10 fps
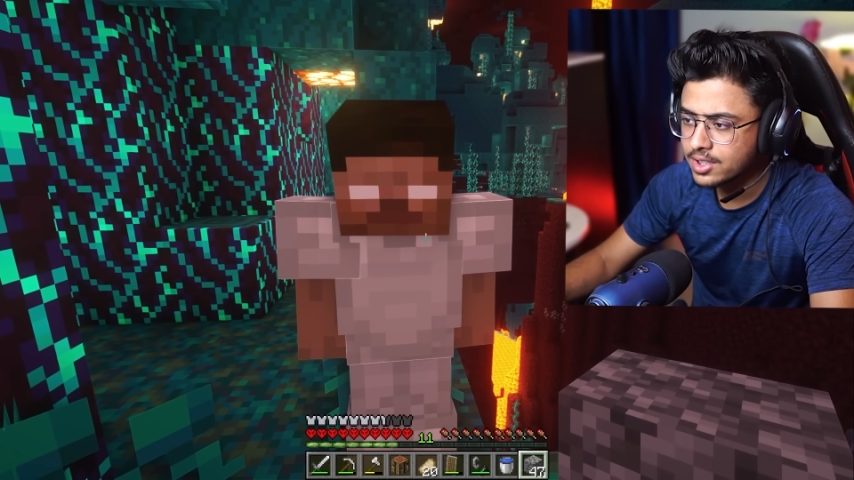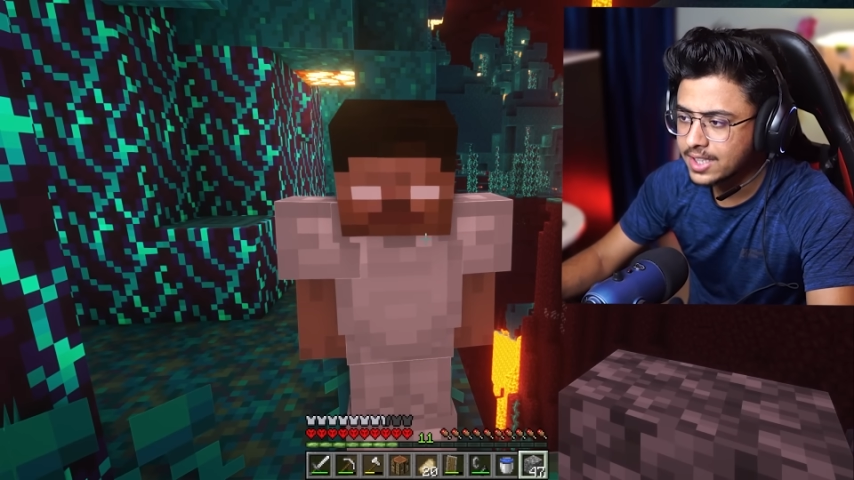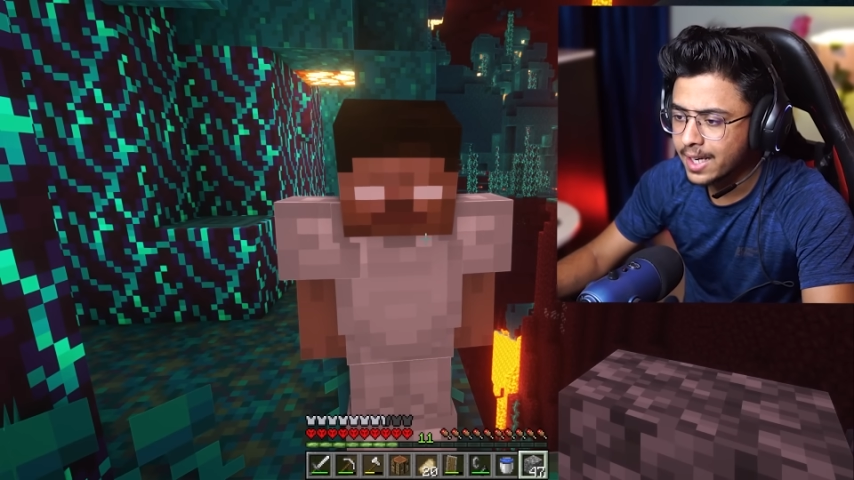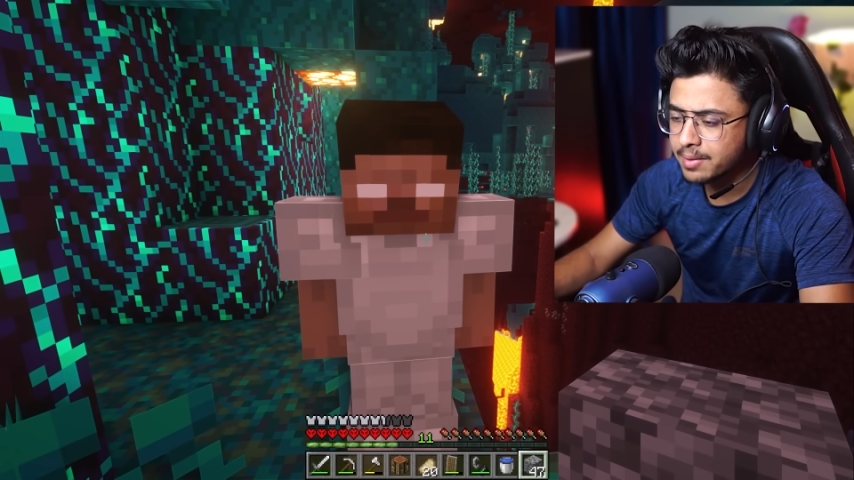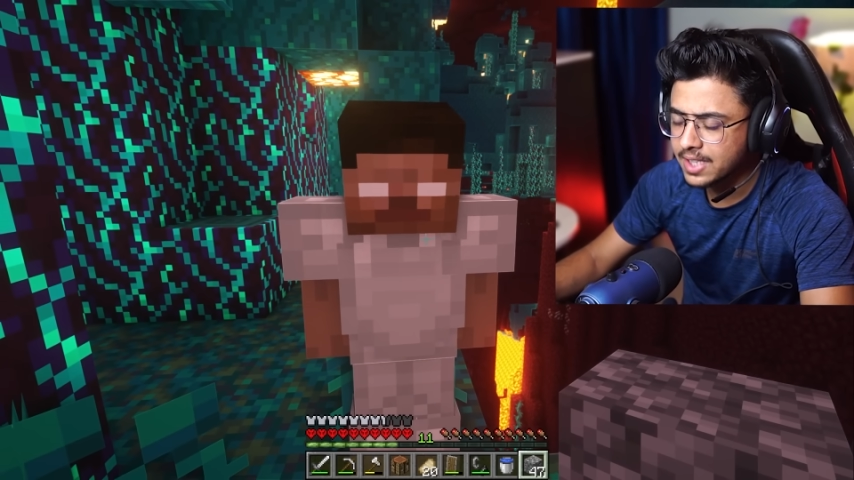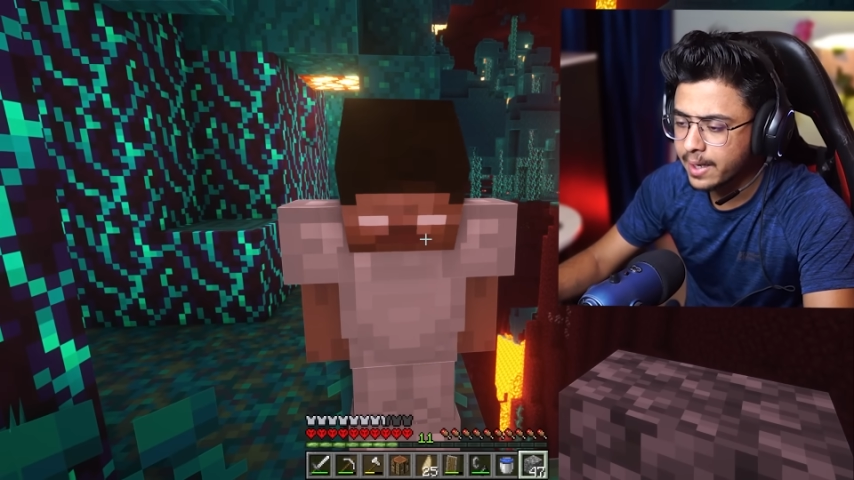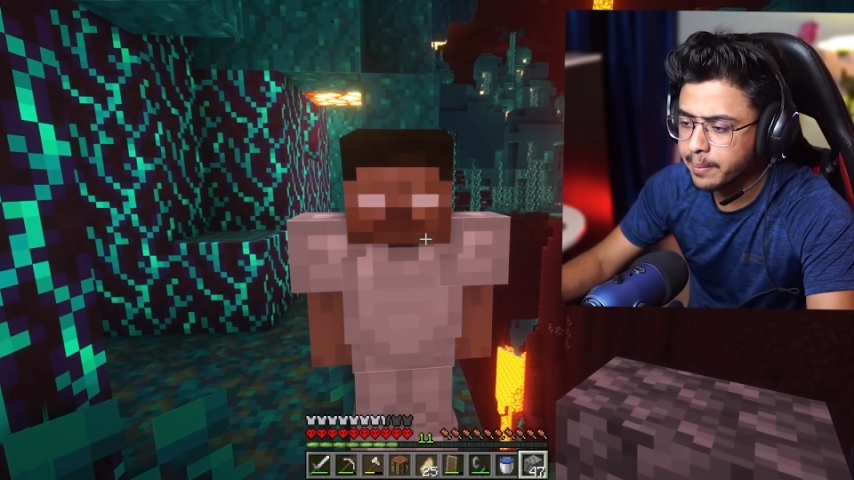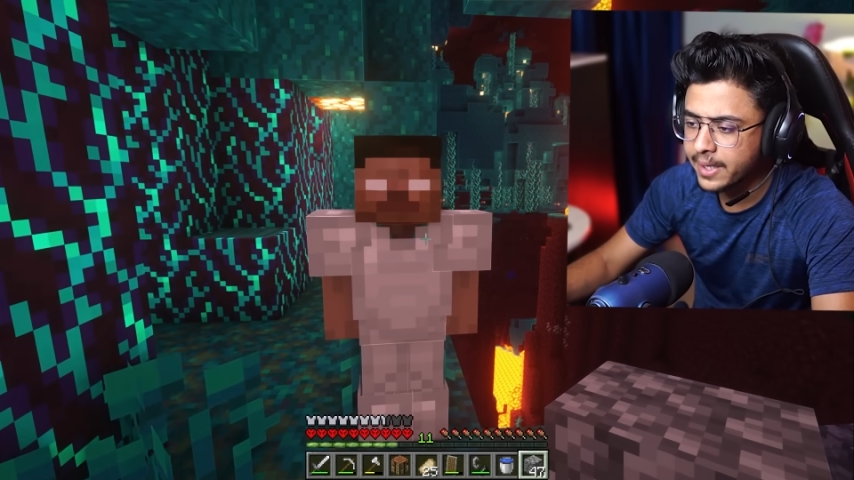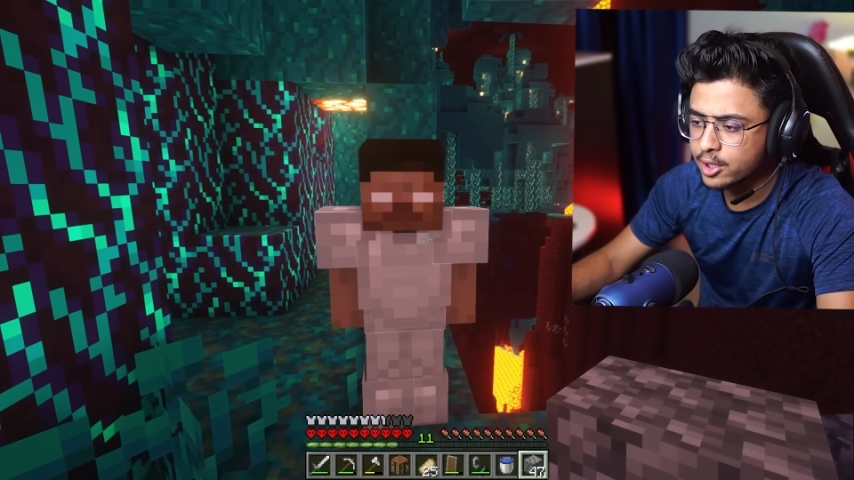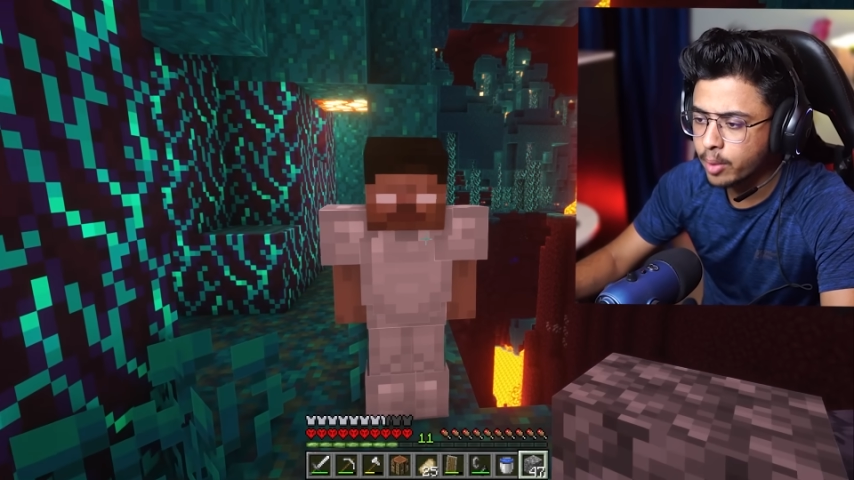और सारी
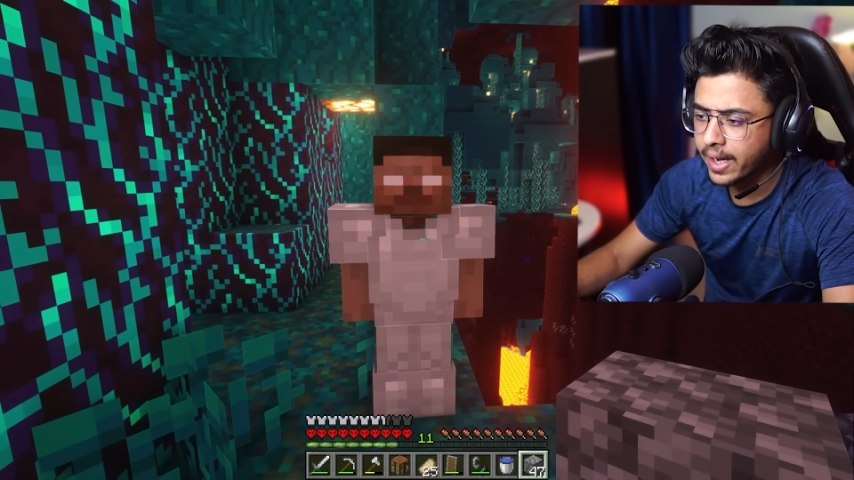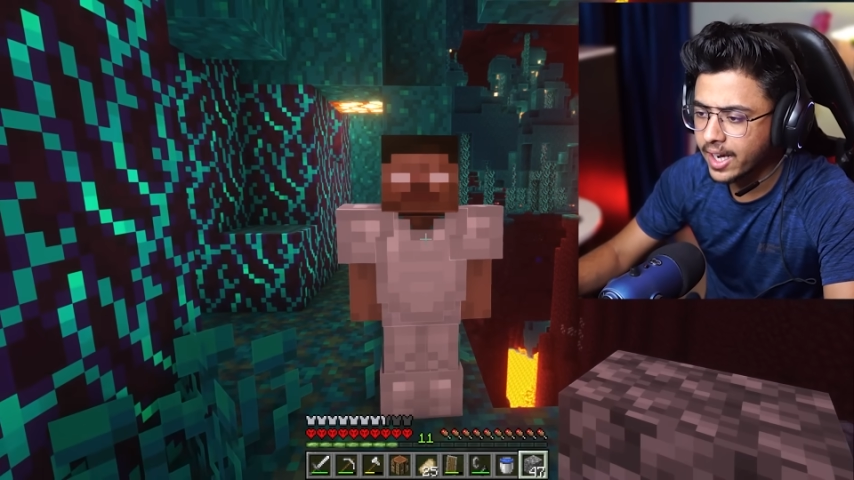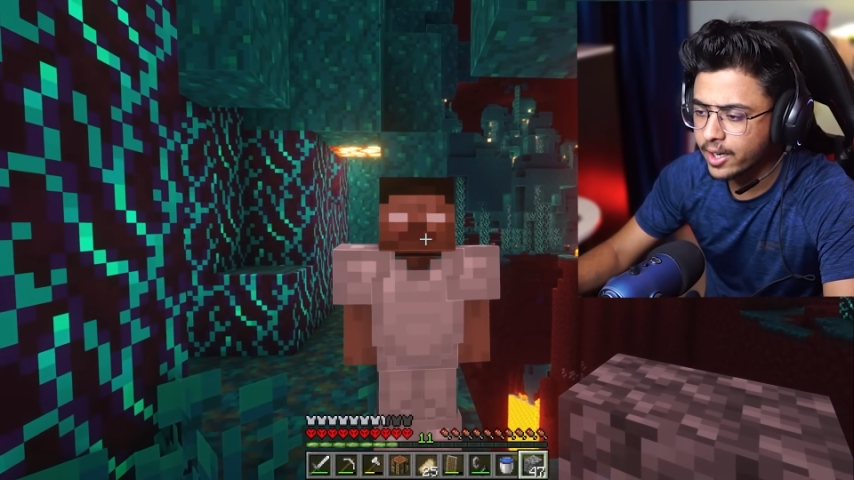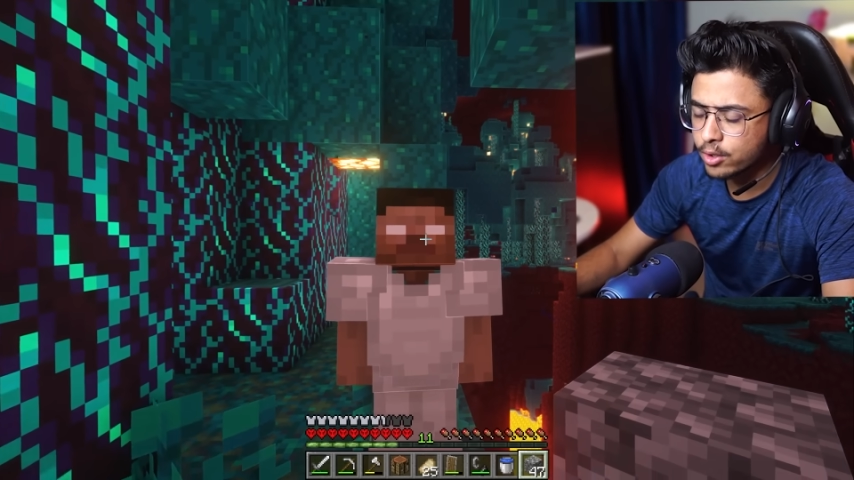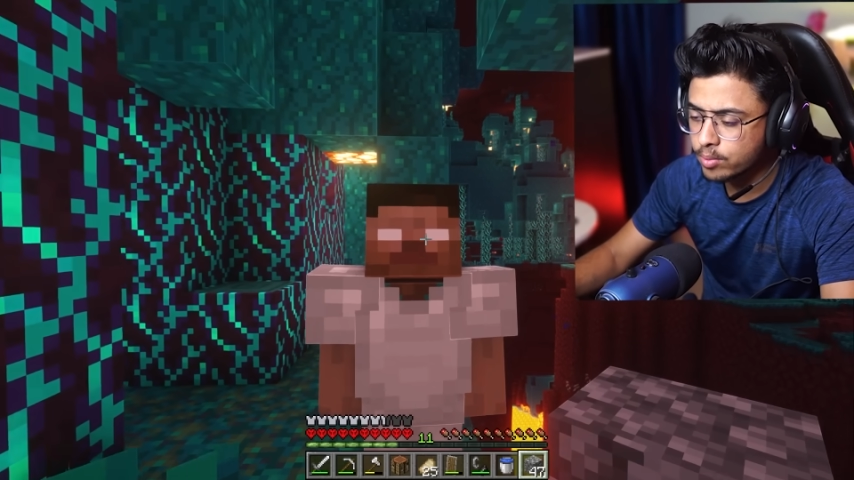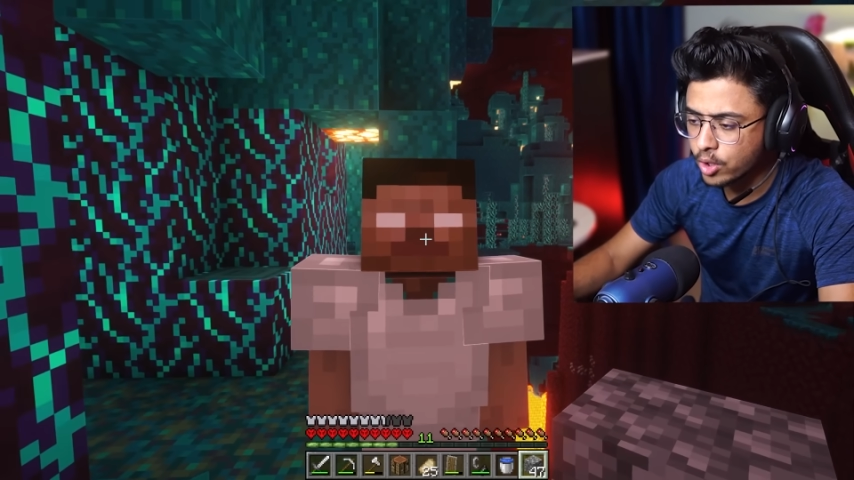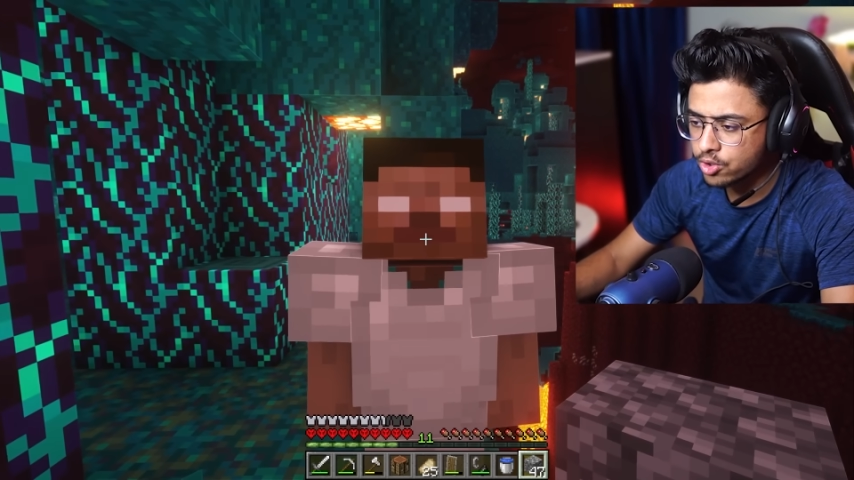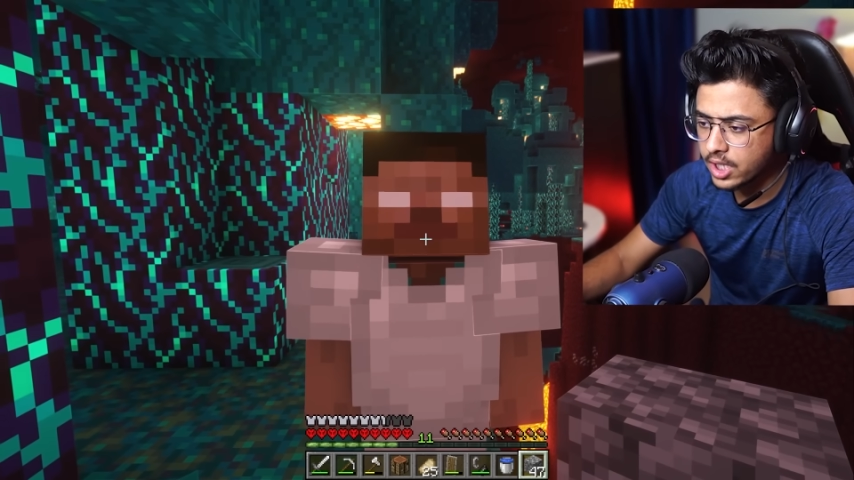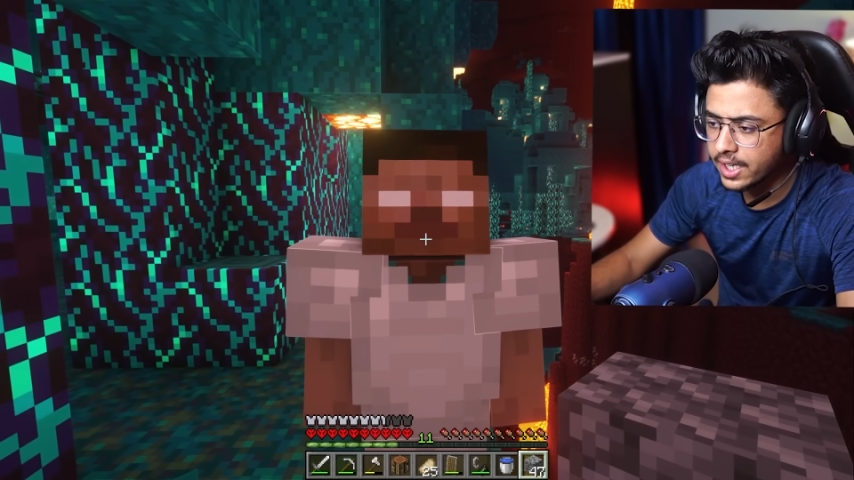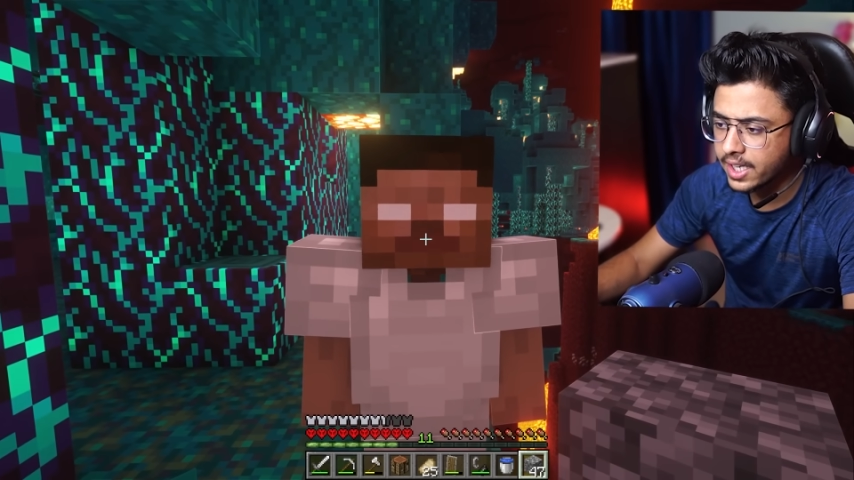सारी मेहनत तो मैं कर रहा हूँ तुम
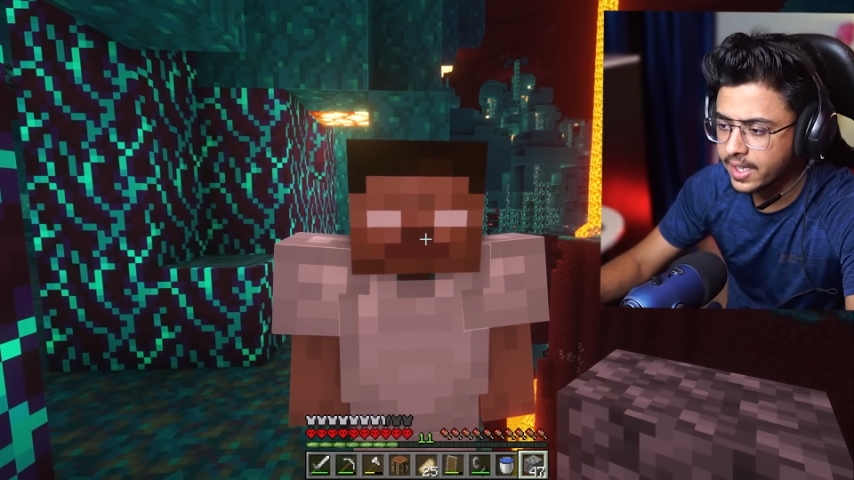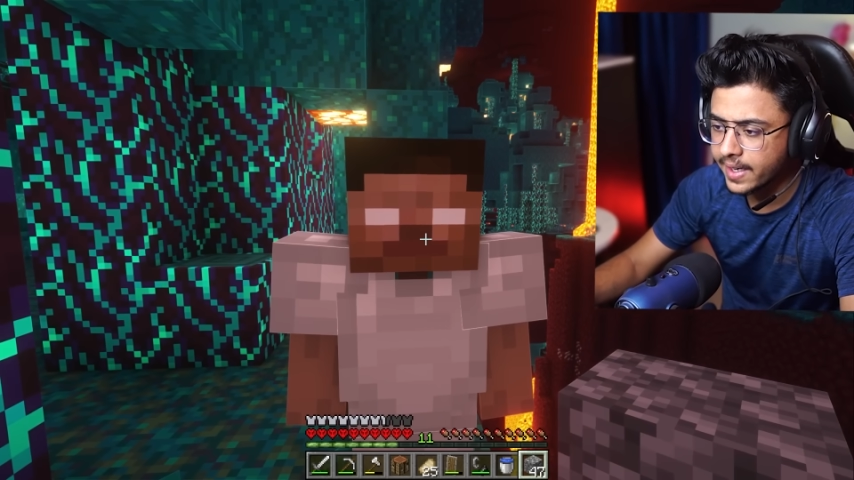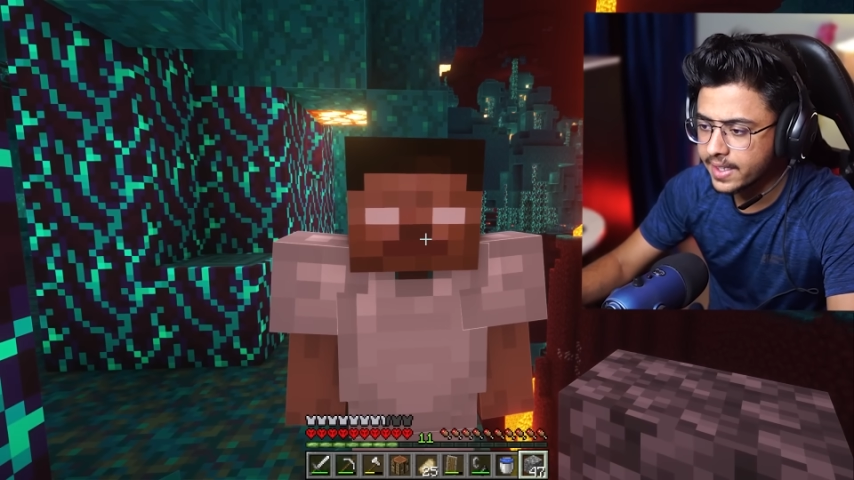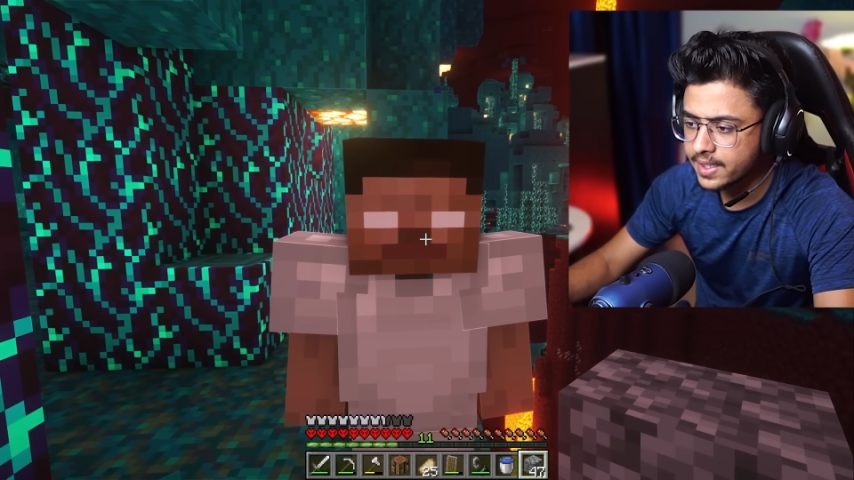तो कुछ कर ही नहीं